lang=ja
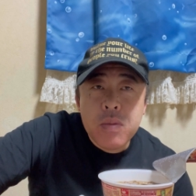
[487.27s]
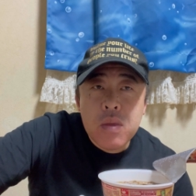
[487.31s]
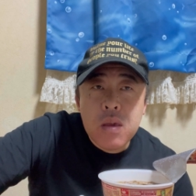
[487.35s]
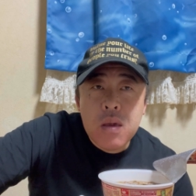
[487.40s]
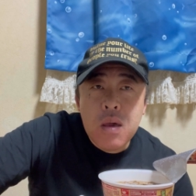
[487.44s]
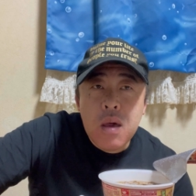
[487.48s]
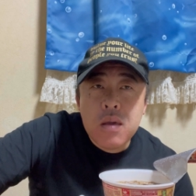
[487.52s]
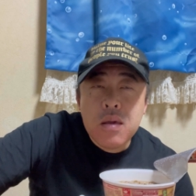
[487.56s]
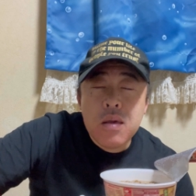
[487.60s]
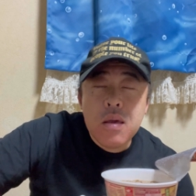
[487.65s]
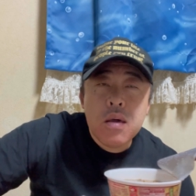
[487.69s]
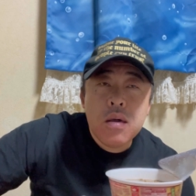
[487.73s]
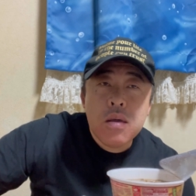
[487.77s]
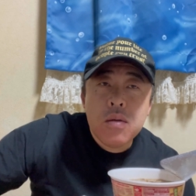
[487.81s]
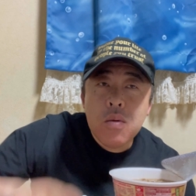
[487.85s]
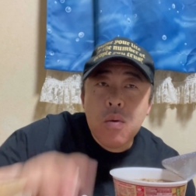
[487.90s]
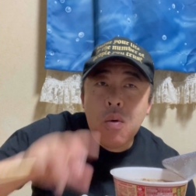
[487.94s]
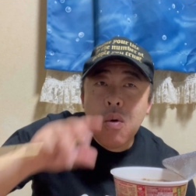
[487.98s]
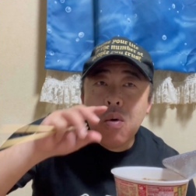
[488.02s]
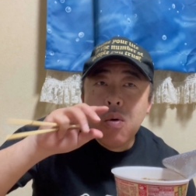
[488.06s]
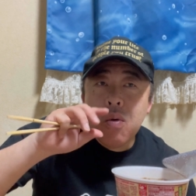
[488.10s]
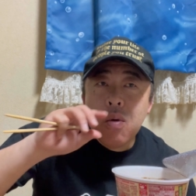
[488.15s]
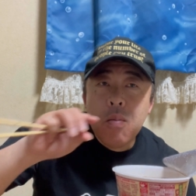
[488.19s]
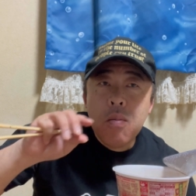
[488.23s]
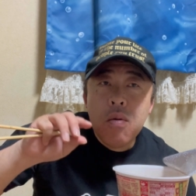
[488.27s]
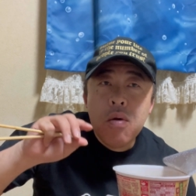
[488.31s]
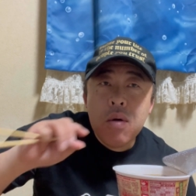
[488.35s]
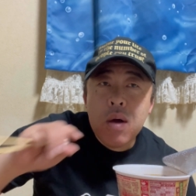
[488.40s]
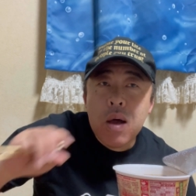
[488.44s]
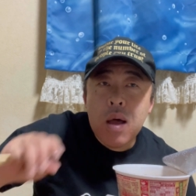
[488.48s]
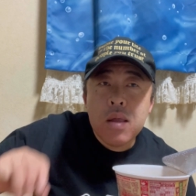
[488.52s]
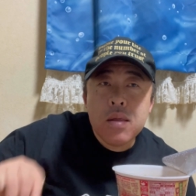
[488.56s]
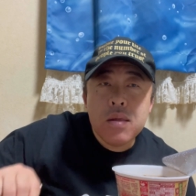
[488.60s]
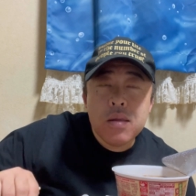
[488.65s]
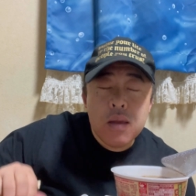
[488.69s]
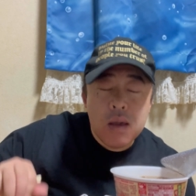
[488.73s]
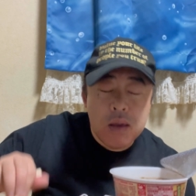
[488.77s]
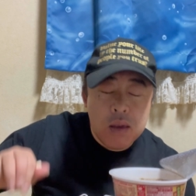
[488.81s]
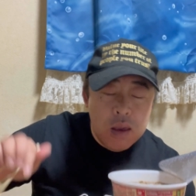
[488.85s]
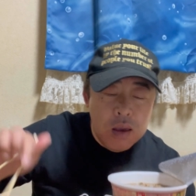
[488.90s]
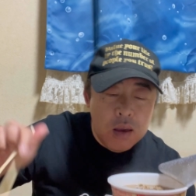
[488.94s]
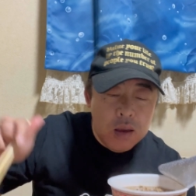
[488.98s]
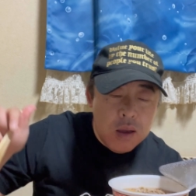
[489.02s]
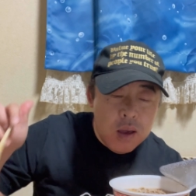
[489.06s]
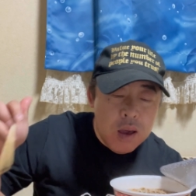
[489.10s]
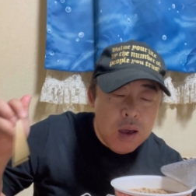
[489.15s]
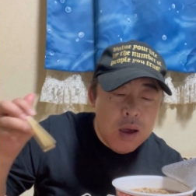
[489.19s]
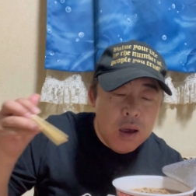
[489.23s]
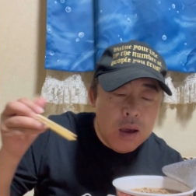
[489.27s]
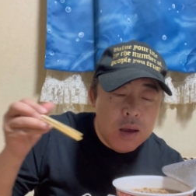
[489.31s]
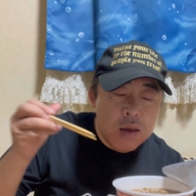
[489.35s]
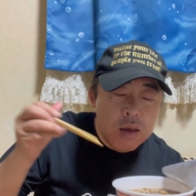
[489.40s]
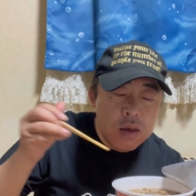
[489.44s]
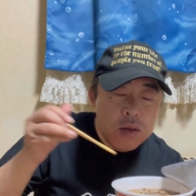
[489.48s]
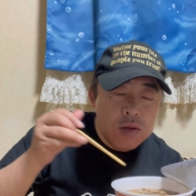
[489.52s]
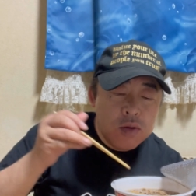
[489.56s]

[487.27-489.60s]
かき揚げの衣感だけが